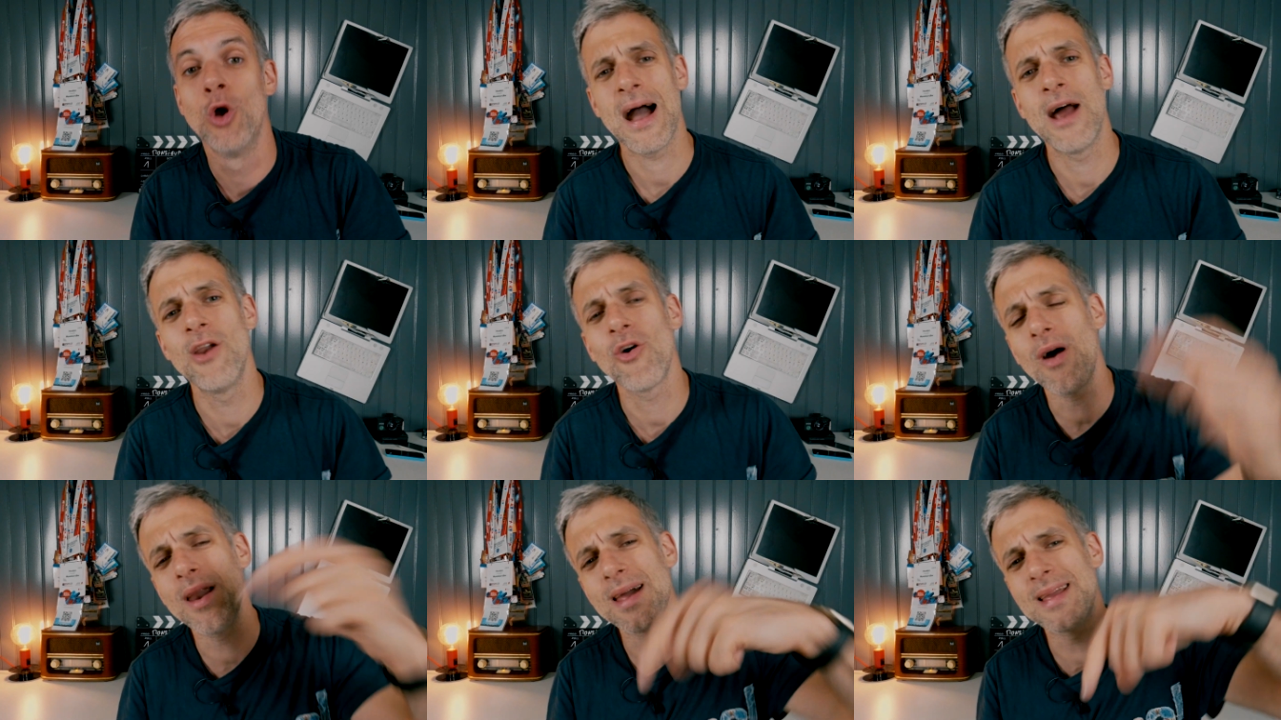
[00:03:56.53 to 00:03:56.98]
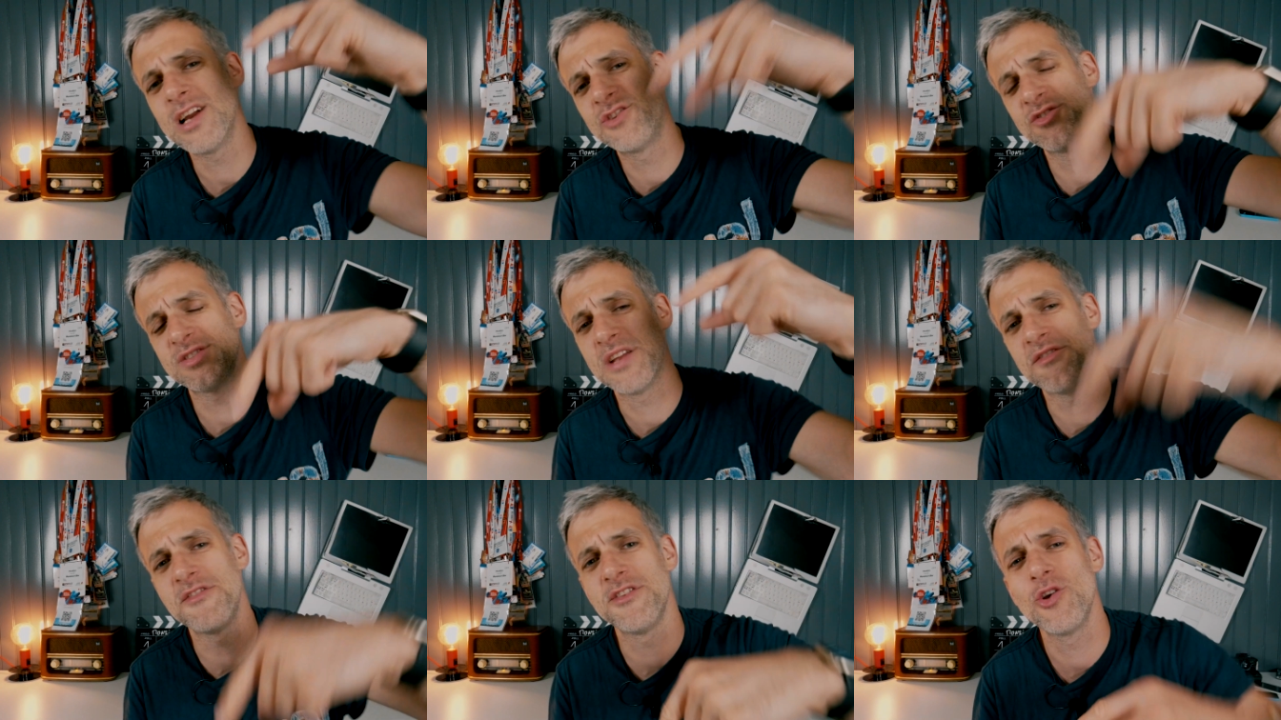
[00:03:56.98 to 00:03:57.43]
À l'heure à laquelle
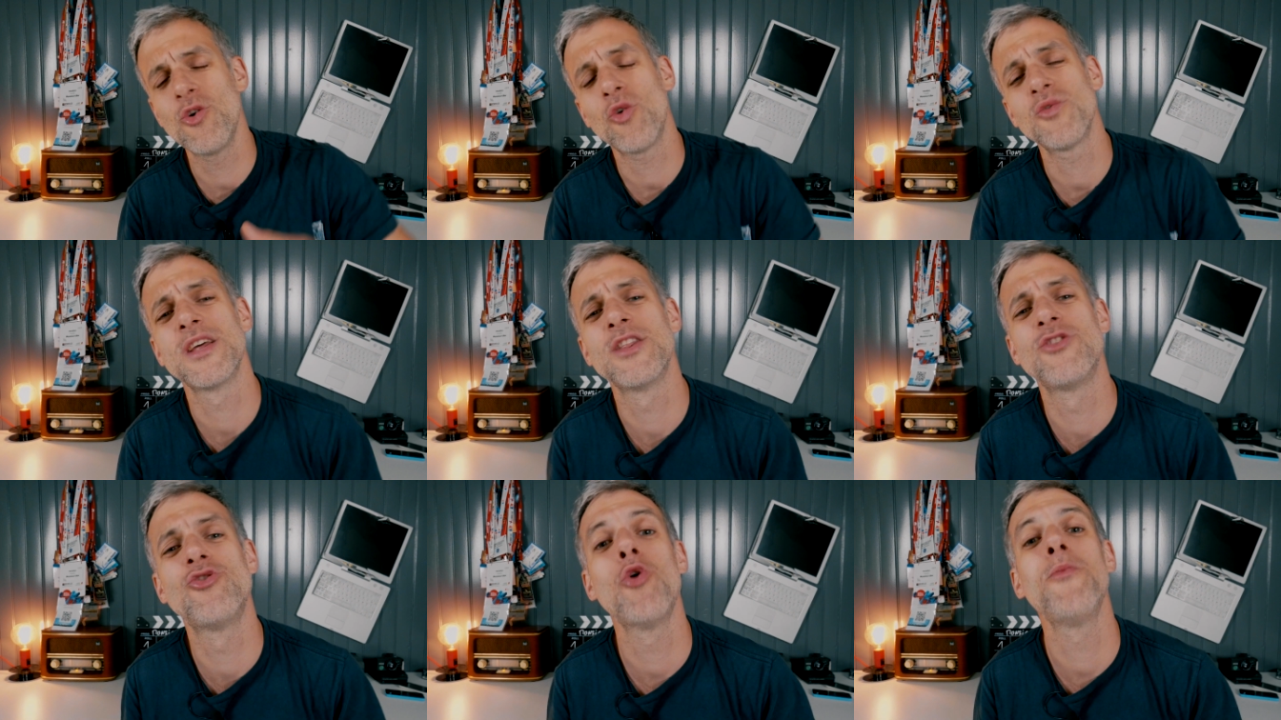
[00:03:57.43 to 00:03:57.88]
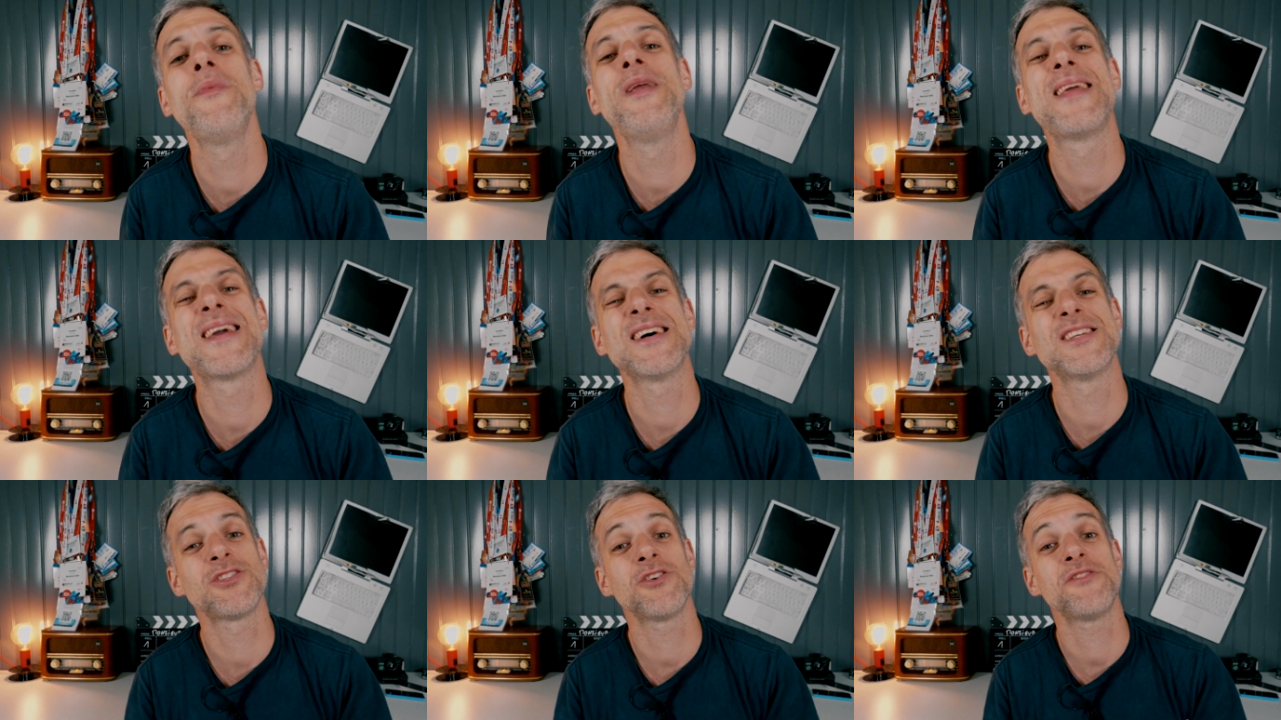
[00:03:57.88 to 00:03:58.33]
je fais cette vidéo, on est
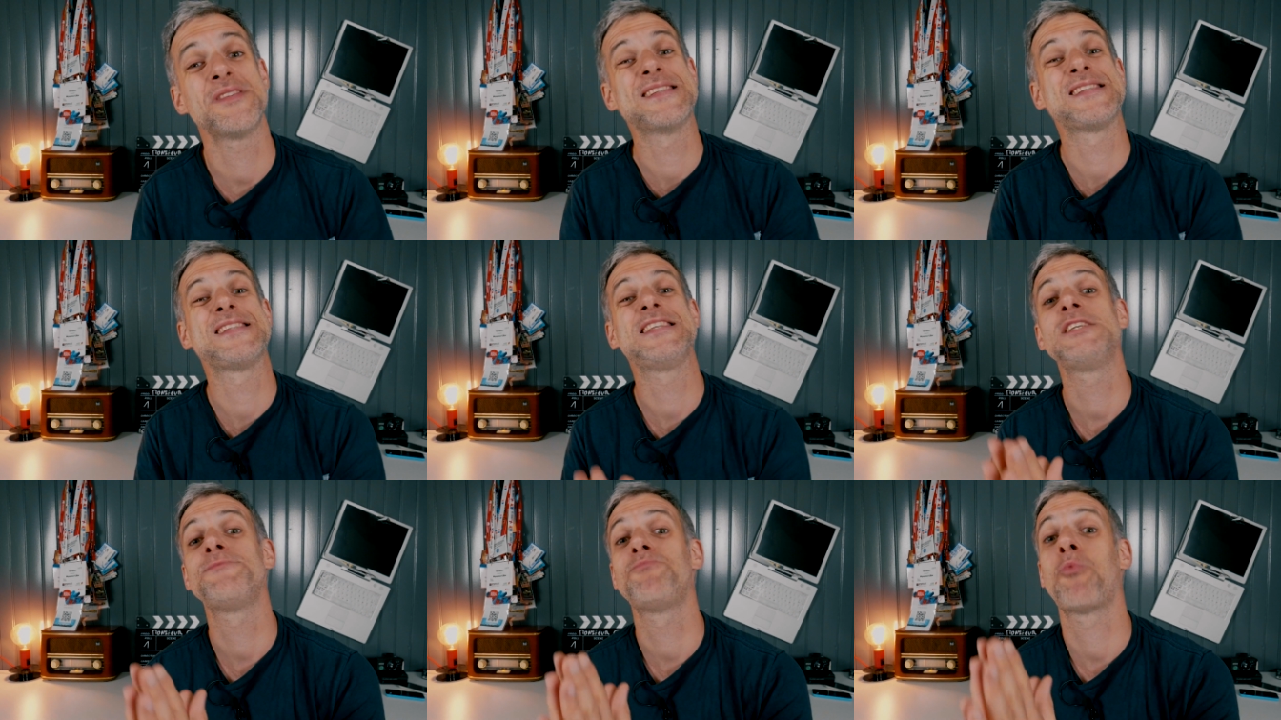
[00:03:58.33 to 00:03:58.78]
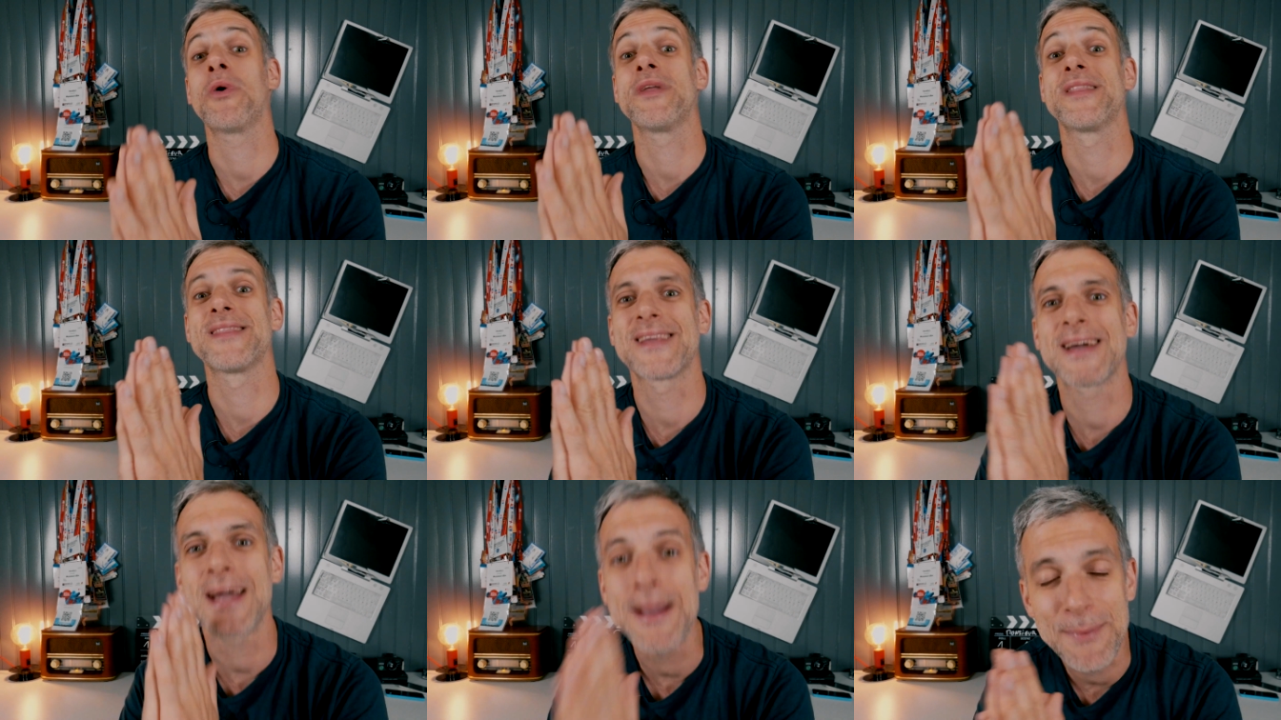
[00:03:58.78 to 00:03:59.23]
2426 pour
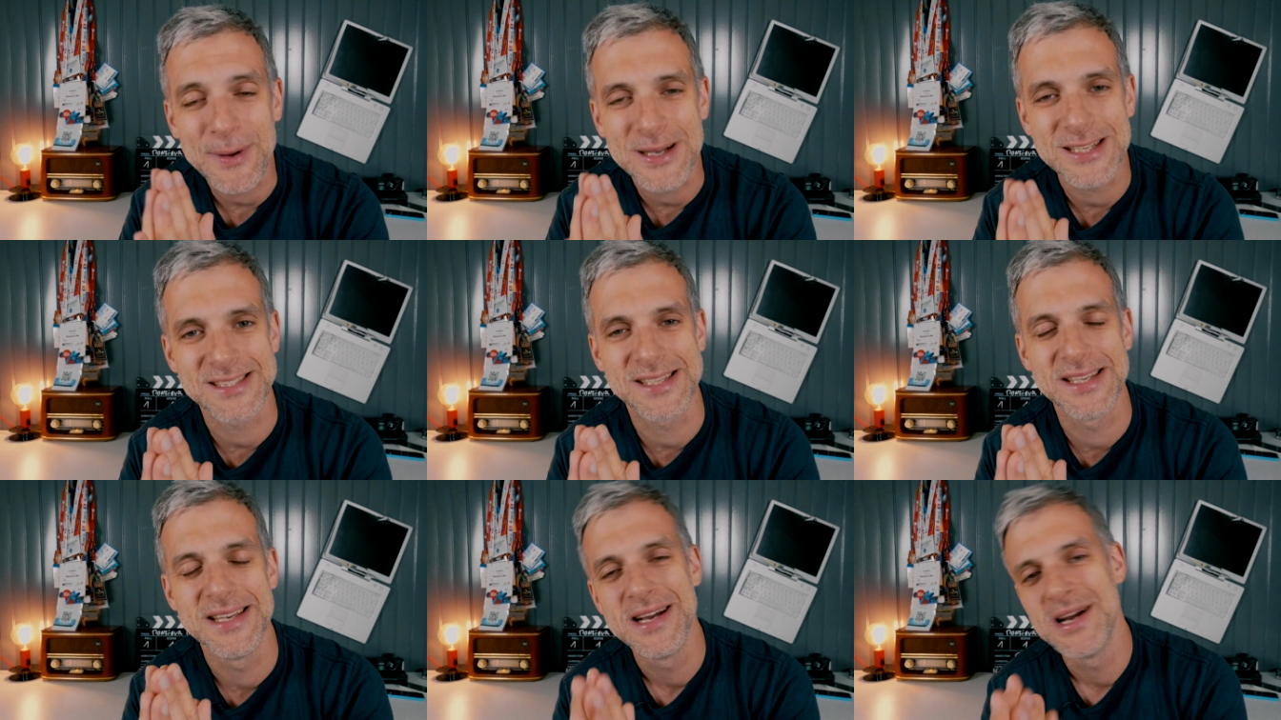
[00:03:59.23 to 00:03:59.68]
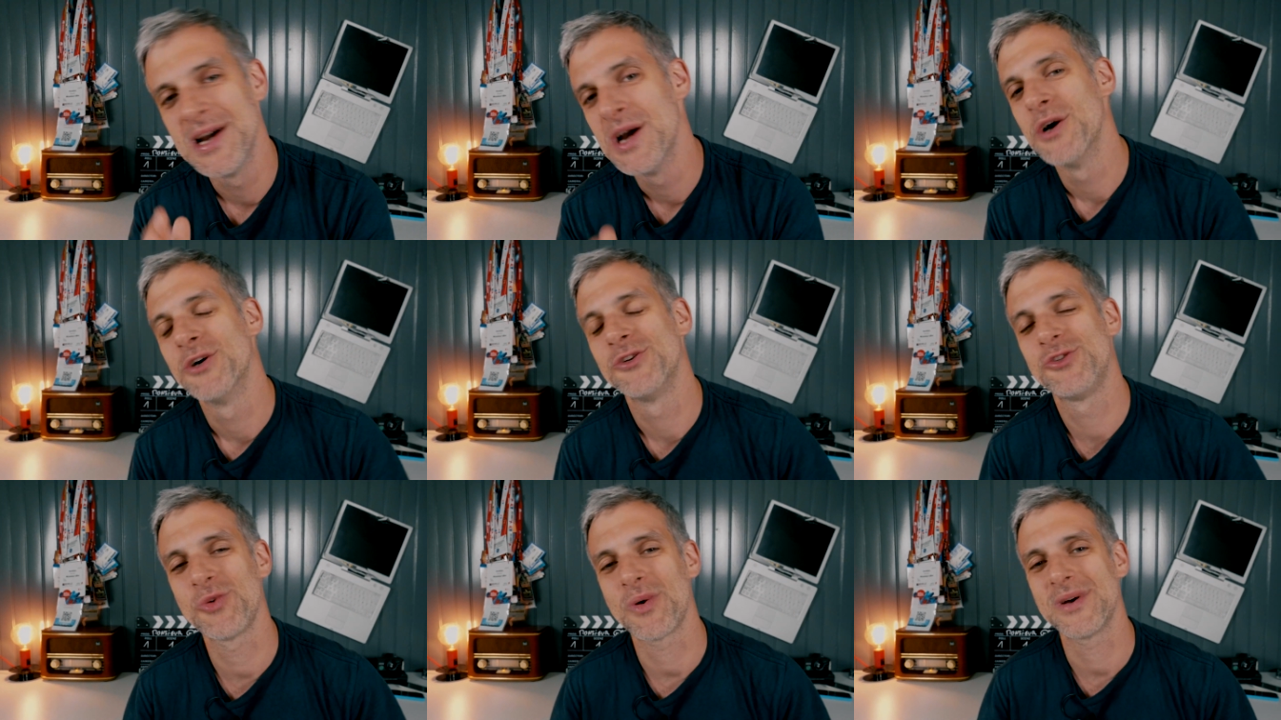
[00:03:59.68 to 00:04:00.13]
être très précis
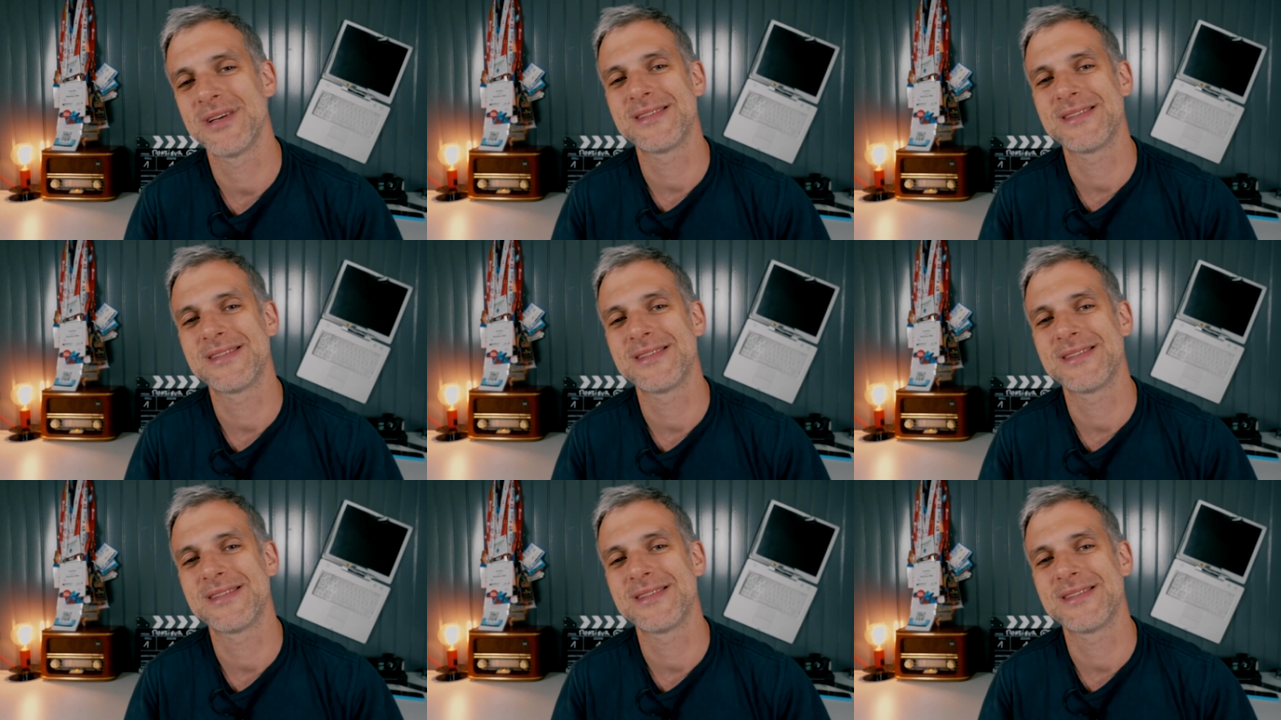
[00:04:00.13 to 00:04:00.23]
sur